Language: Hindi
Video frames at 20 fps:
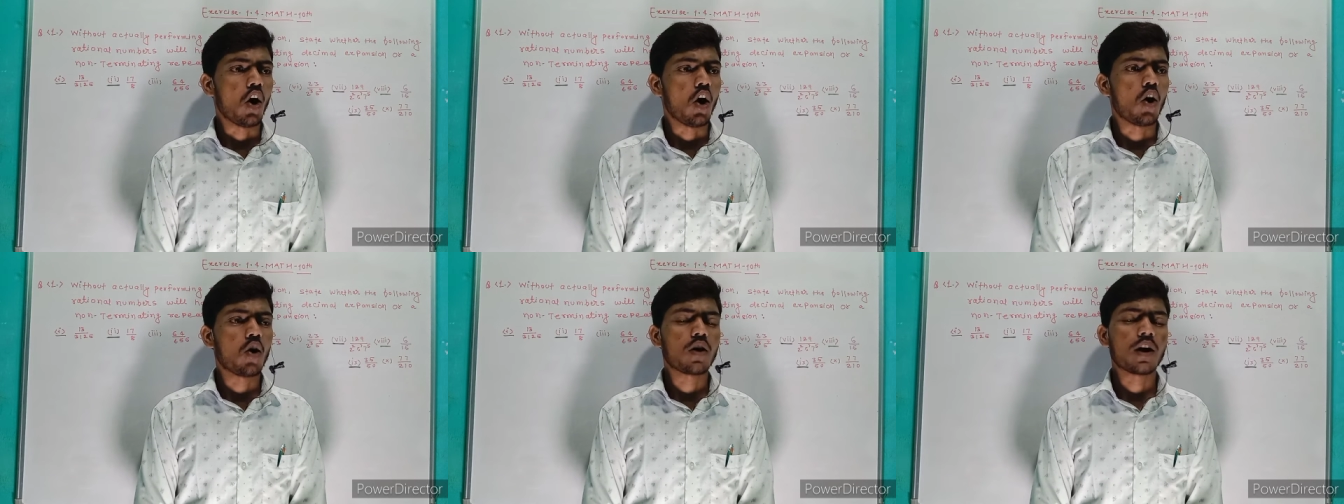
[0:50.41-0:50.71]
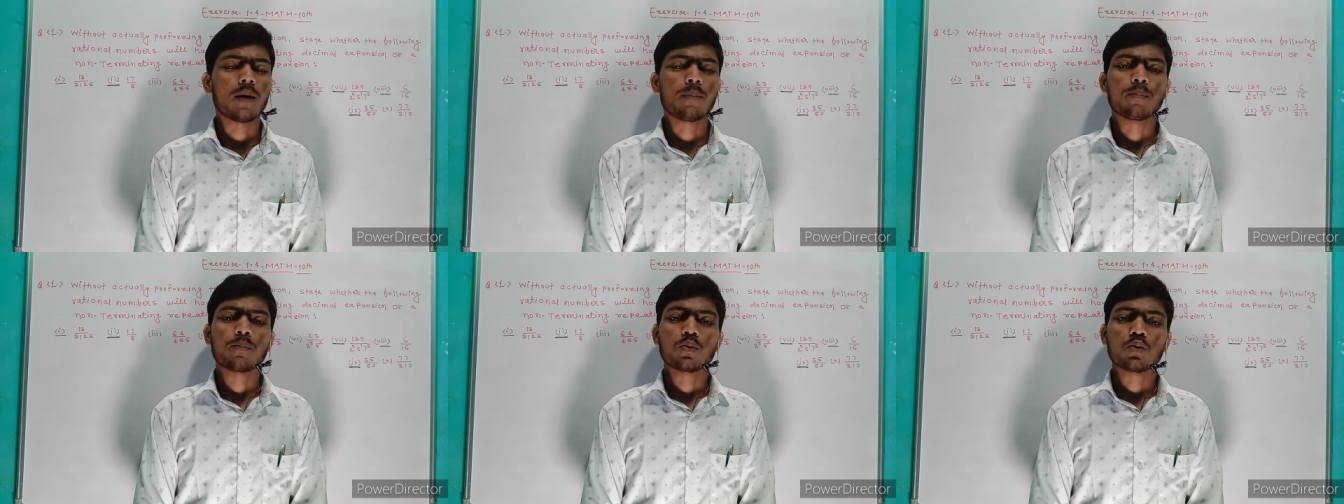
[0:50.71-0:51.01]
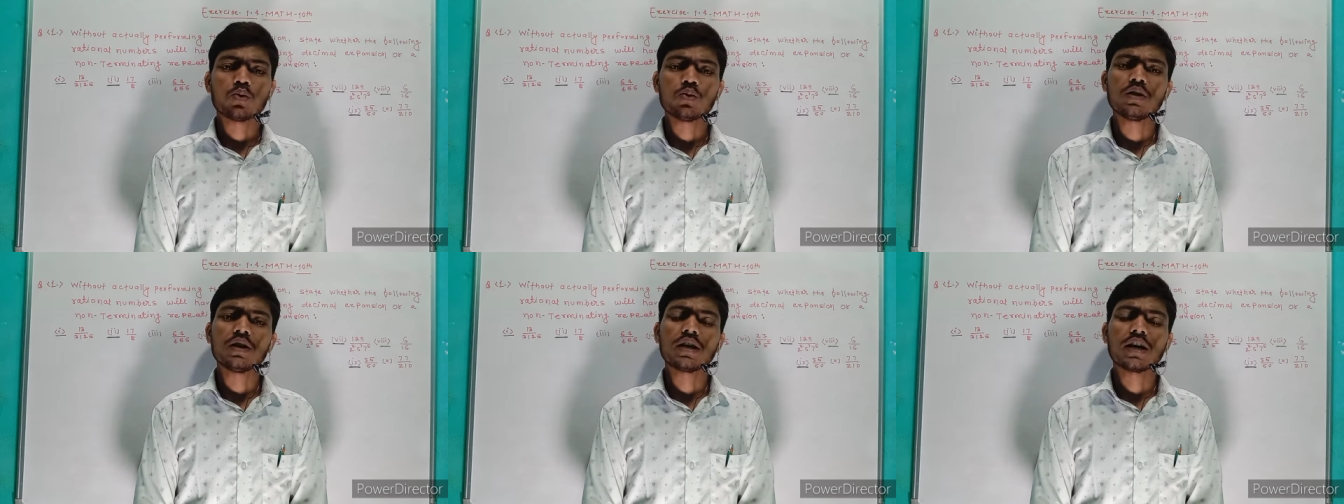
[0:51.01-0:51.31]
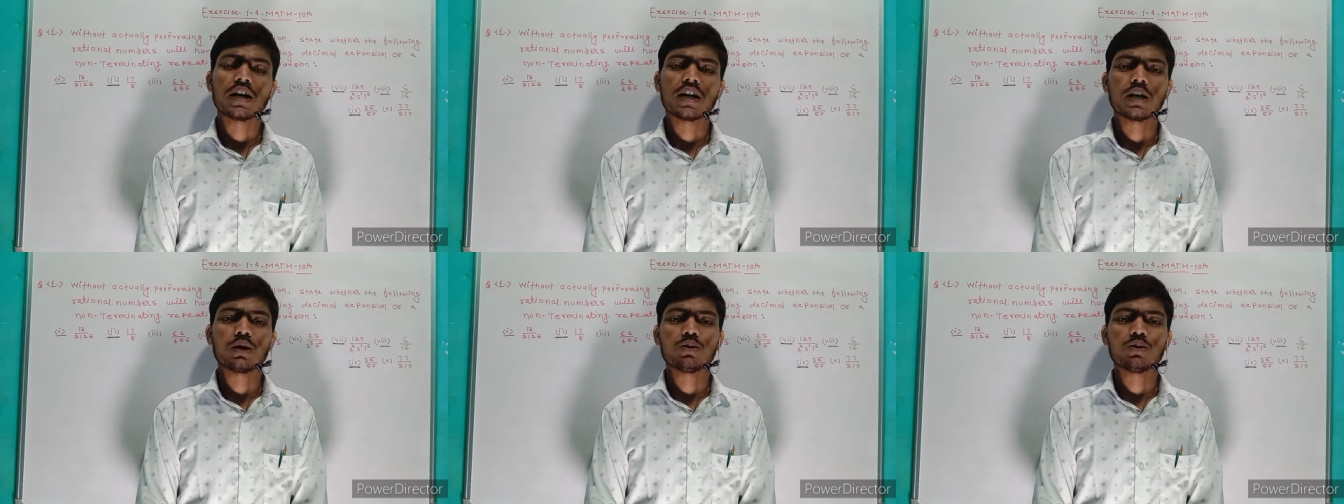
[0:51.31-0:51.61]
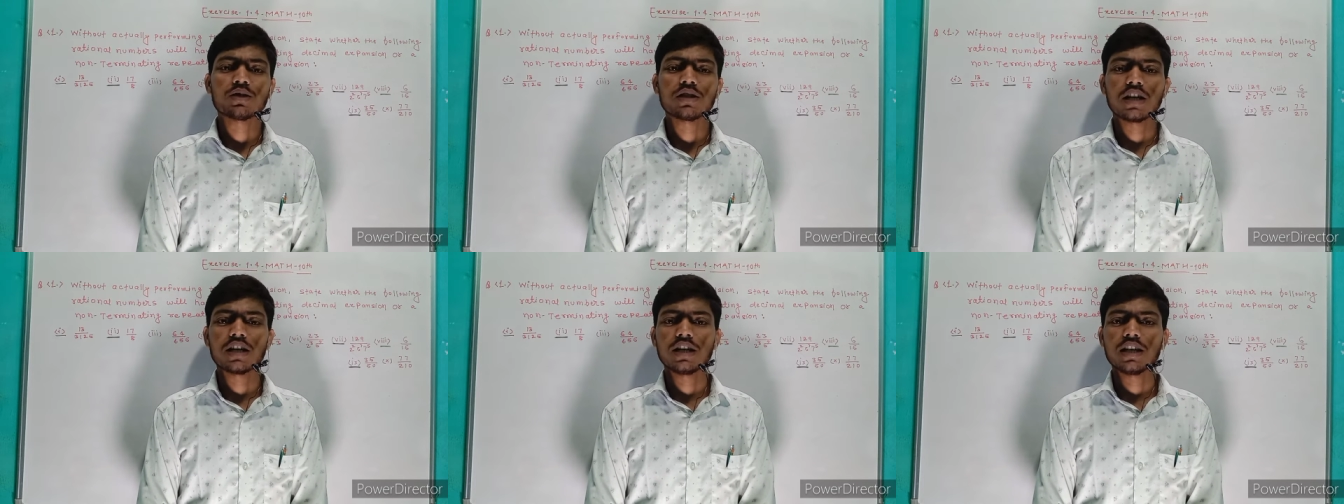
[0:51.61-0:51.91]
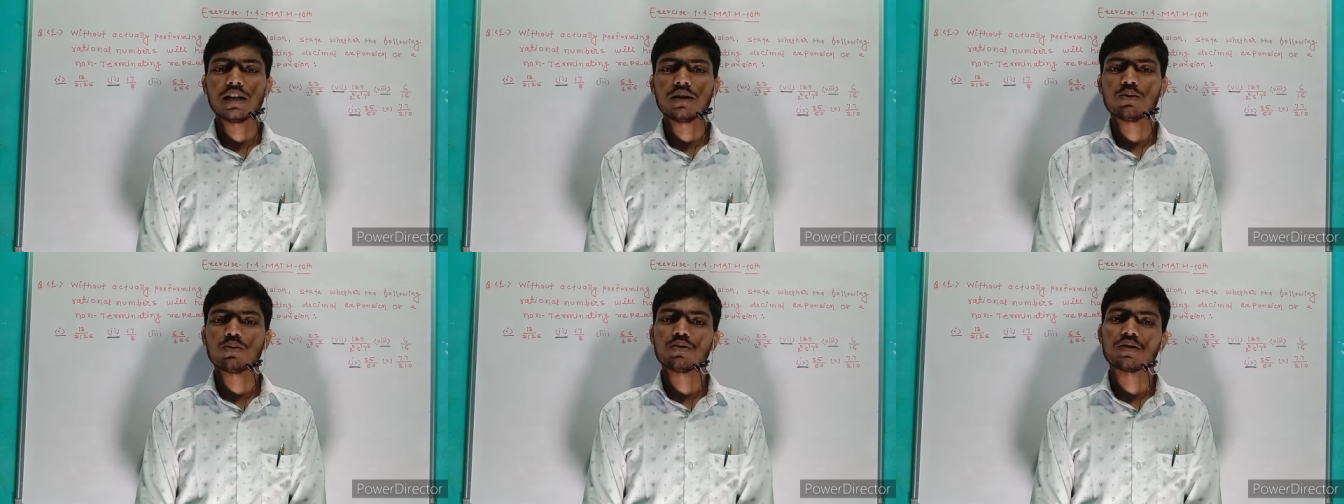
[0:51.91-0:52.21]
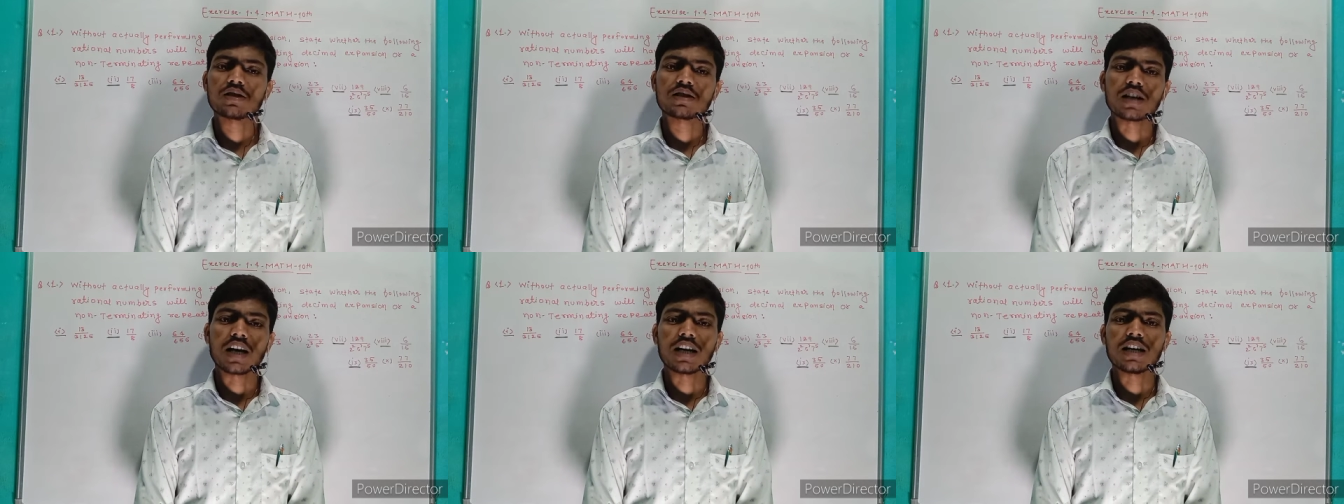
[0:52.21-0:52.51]
और आप खुद खड़े हो जाइए
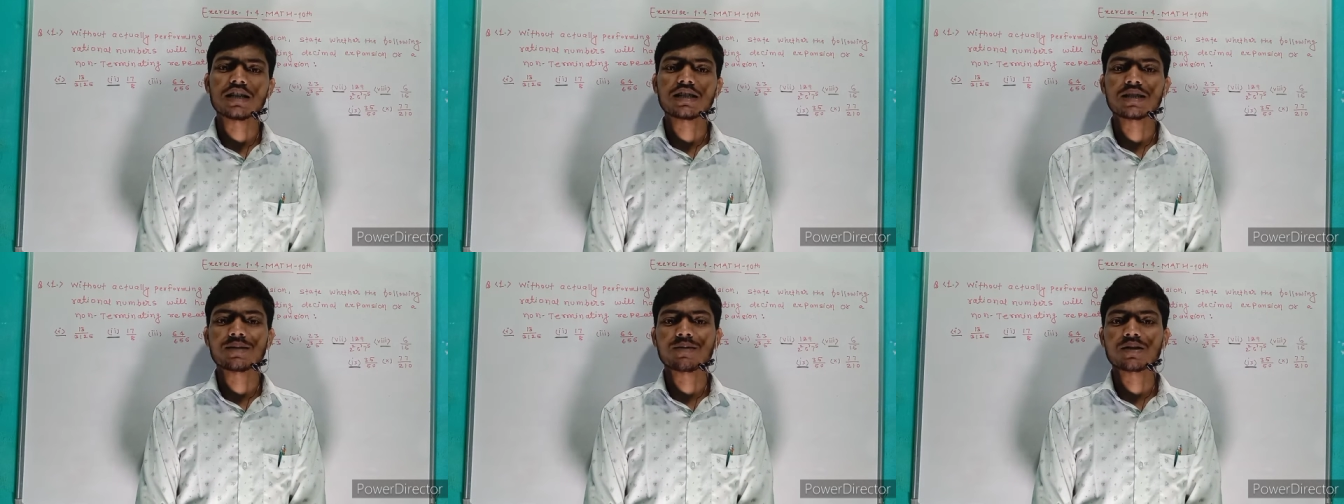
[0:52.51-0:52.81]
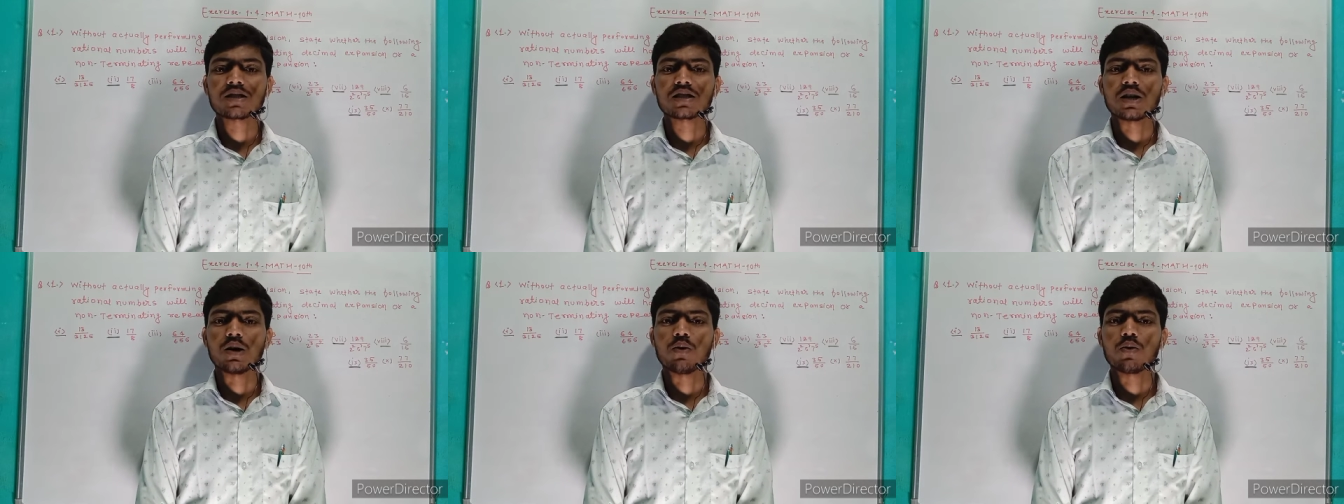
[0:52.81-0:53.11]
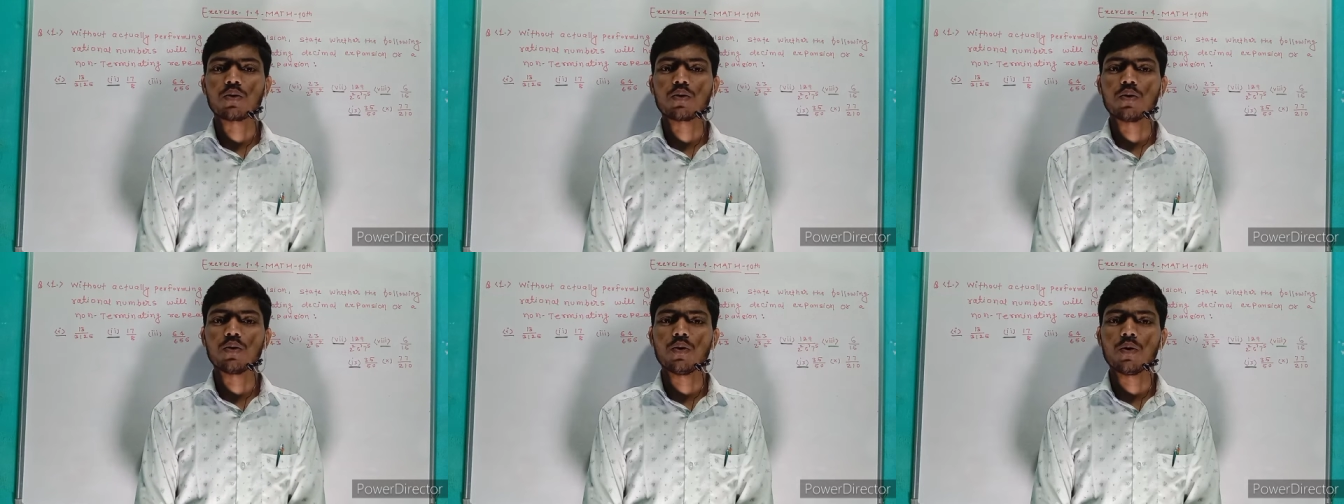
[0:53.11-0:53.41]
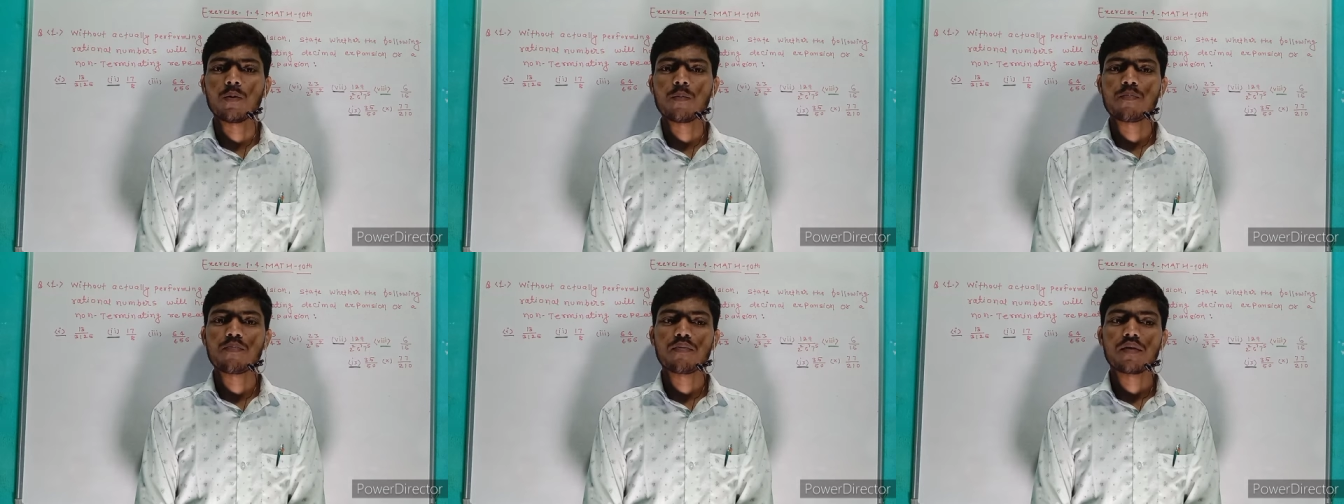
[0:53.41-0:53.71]
उन सारे समस्याओं को